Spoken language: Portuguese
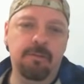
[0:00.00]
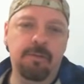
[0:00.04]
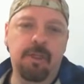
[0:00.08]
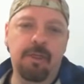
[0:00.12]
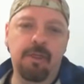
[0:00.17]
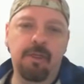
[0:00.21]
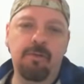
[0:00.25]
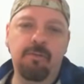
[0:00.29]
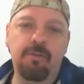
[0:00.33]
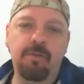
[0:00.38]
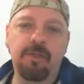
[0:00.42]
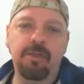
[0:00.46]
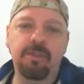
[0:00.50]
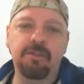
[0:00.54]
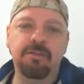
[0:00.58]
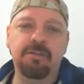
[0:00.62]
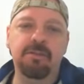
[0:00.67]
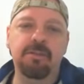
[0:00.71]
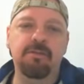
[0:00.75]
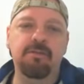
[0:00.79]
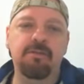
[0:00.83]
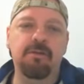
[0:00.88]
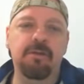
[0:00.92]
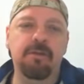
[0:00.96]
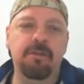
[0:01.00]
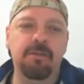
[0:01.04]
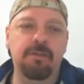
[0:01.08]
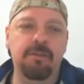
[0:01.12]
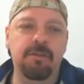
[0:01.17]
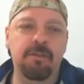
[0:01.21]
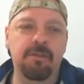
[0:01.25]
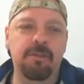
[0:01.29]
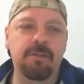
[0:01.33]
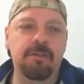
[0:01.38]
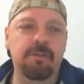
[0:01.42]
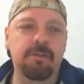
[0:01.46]
tá reconhecendo aí
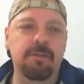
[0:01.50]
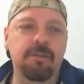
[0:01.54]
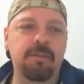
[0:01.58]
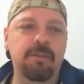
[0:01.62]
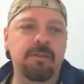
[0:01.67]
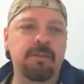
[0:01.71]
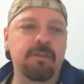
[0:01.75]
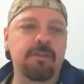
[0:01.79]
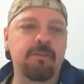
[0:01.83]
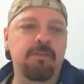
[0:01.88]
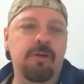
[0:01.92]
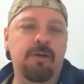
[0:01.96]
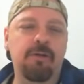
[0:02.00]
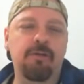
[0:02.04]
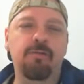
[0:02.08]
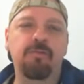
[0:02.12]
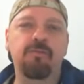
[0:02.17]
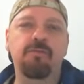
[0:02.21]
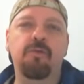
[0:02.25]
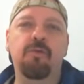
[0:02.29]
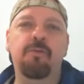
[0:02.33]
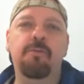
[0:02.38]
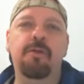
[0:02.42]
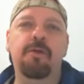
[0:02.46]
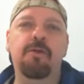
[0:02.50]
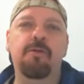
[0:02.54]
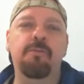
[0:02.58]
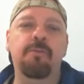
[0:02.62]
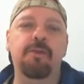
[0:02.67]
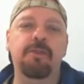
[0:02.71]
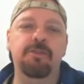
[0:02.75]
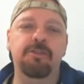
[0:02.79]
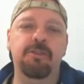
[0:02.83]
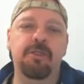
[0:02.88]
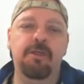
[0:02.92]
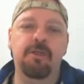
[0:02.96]
que, que o Iron Dome
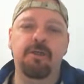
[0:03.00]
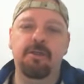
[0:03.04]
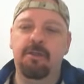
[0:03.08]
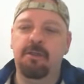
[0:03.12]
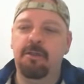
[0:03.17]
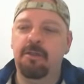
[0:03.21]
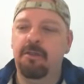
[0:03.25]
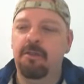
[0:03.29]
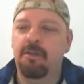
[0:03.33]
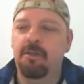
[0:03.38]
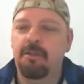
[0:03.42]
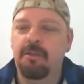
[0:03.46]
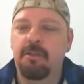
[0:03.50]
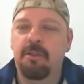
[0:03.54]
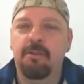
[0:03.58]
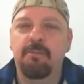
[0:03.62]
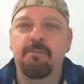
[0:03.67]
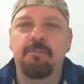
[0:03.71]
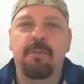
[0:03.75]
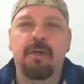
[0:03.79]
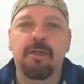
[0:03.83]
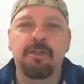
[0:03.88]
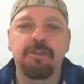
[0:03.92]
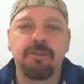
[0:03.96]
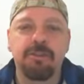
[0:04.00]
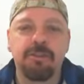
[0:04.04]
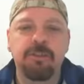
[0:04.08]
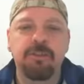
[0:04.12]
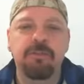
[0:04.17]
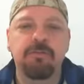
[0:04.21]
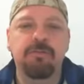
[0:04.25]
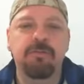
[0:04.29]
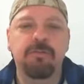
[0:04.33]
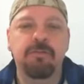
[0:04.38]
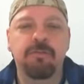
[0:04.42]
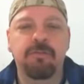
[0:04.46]
realmente é, é
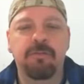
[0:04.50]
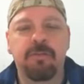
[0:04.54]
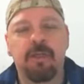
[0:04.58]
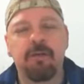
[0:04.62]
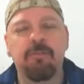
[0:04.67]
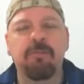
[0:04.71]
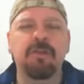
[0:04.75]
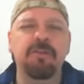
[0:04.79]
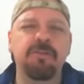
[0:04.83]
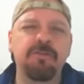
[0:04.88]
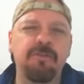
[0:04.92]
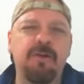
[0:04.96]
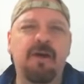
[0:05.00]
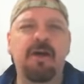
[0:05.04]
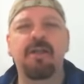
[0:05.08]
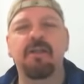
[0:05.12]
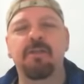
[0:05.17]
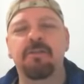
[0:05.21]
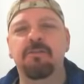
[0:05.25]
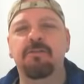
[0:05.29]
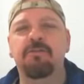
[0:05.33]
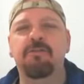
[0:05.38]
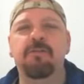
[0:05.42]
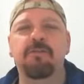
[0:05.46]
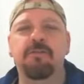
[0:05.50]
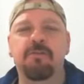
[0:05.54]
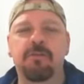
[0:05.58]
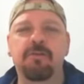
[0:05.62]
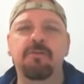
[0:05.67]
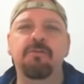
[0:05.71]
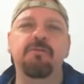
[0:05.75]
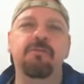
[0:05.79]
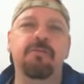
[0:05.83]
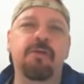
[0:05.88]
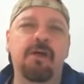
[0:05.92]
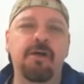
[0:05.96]
imbatível. Tem umas falhas, de vez em
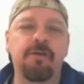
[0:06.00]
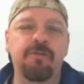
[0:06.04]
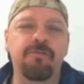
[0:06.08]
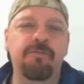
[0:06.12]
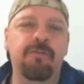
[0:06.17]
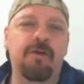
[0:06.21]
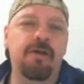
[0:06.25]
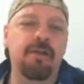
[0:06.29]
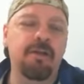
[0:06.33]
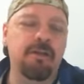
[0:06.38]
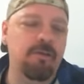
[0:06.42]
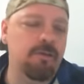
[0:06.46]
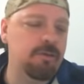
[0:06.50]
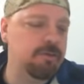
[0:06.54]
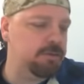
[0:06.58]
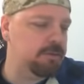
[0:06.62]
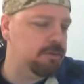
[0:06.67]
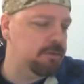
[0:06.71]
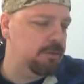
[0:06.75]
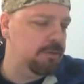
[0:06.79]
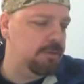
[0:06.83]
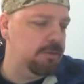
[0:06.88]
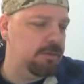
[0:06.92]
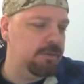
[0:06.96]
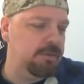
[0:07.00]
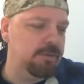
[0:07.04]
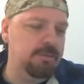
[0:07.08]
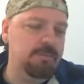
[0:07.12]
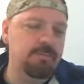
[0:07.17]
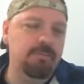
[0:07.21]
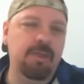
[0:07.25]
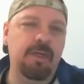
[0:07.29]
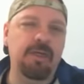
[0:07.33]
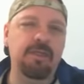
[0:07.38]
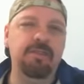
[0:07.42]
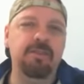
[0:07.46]
quando dá uma falha, lógico,
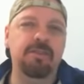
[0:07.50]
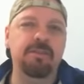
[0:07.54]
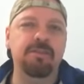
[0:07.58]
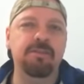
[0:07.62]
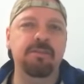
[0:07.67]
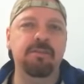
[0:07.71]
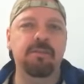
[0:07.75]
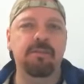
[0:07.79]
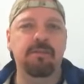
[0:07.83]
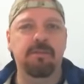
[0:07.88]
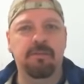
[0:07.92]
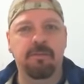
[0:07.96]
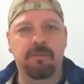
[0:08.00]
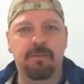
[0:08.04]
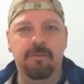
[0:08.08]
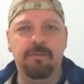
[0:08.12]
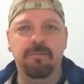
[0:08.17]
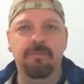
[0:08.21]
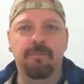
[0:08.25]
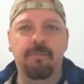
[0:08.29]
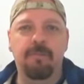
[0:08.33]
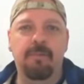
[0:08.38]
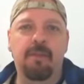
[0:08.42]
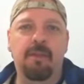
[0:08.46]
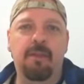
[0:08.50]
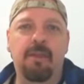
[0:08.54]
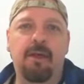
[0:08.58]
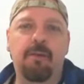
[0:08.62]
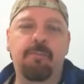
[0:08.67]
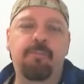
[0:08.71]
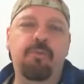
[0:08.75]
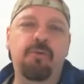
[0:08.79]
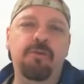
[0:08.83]
mas assim, a